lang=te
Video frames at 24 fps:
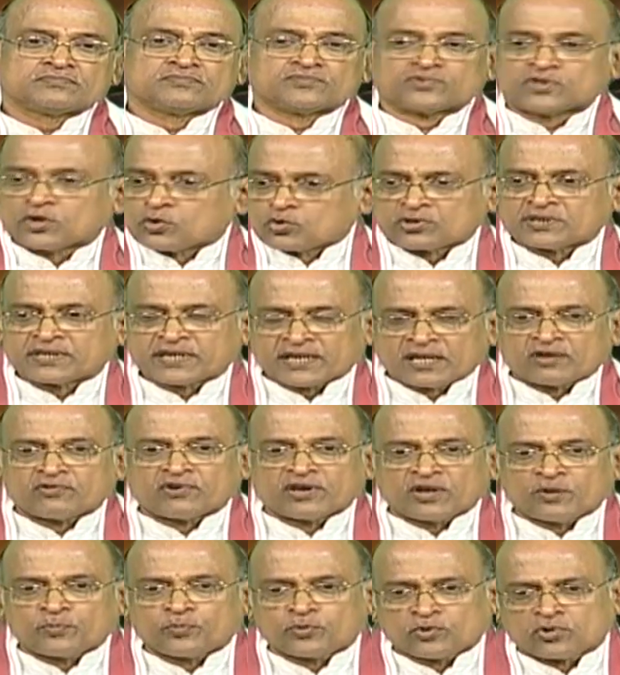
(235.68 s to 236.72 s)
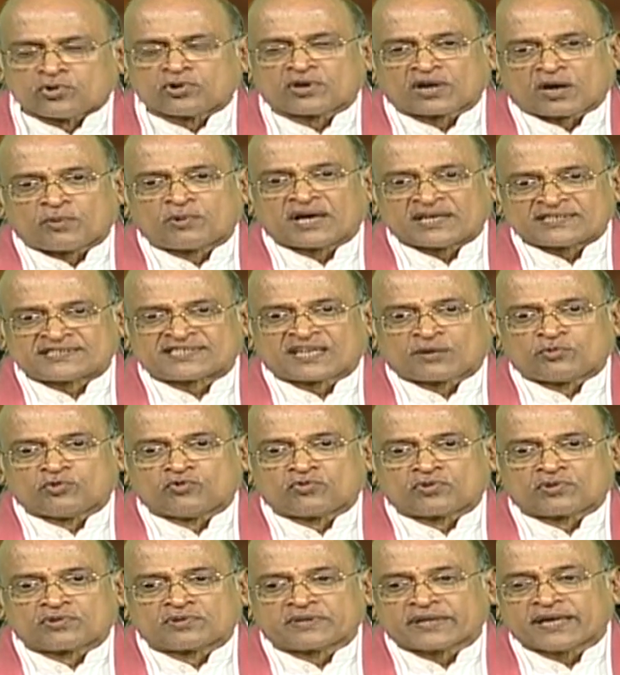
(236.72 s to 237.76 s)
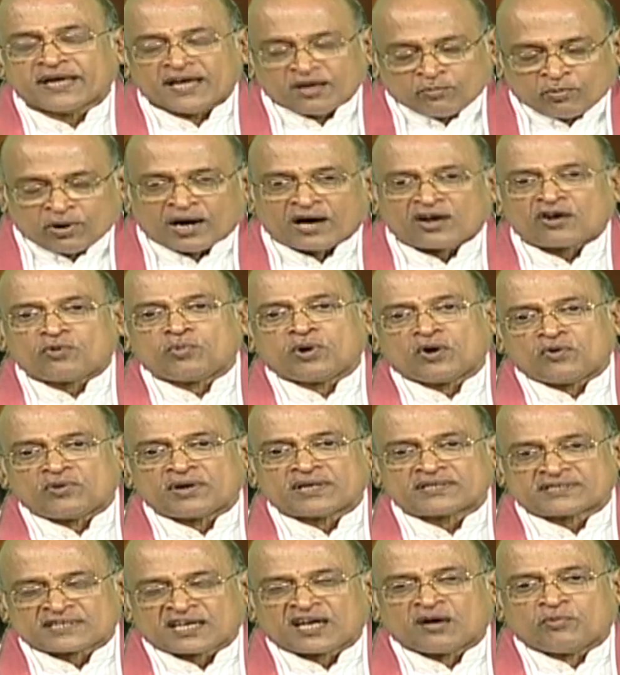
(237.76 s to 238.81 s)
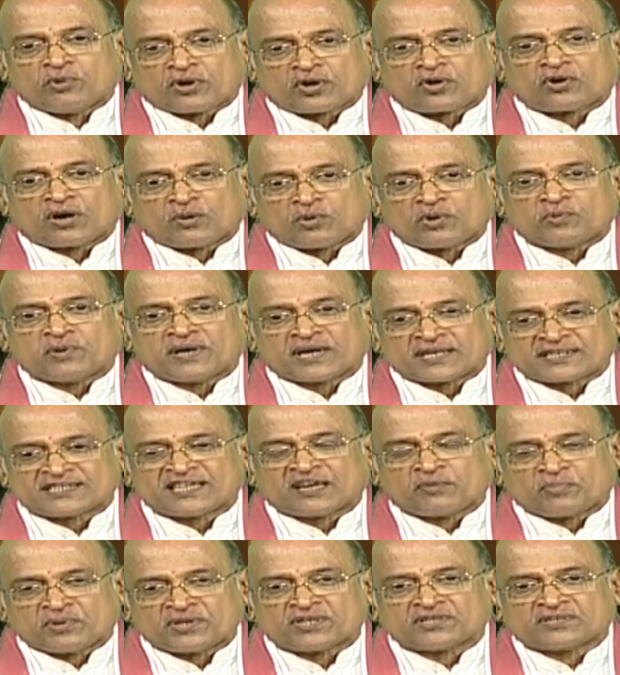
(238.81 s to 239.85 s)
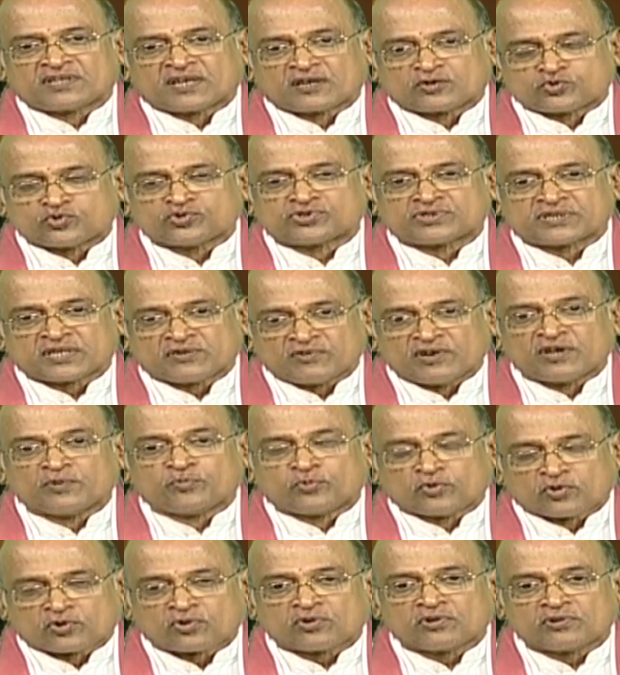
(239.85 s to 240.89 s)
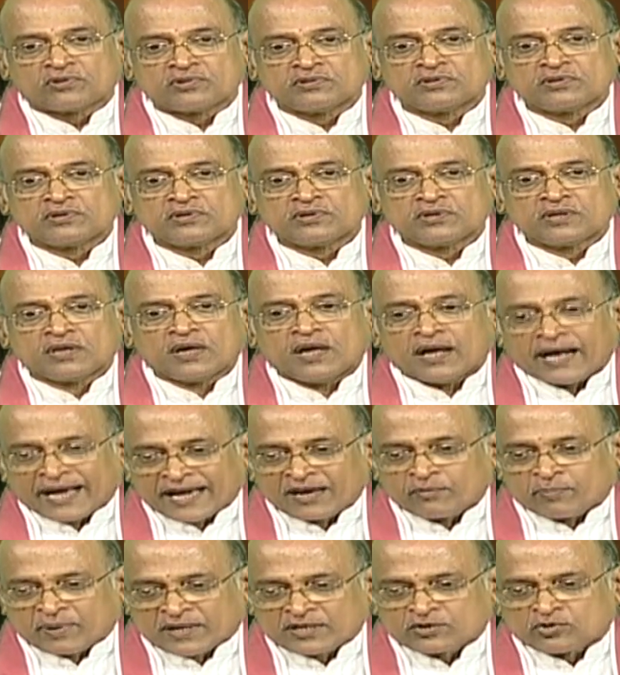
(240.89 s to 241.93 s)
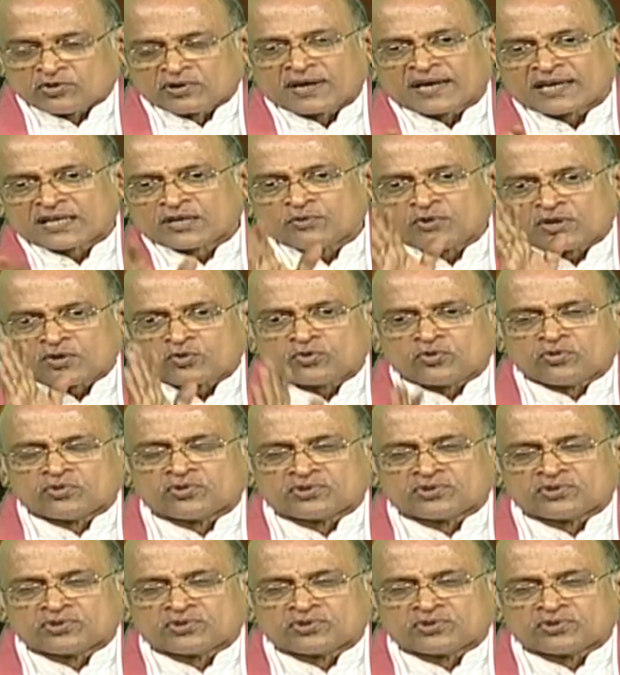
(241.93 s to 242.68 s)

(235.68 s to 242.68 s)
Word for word: తణుకు దగ్గర వేరుపూర్లో రమణాశ్రమం ఉంది మహానుభావుడు నిజంగా మరో రమణ మహర్షి అనిపించింది నాకు చూస్తే వేలుపూరులో ఆయన పదకొండు గంటల వరకు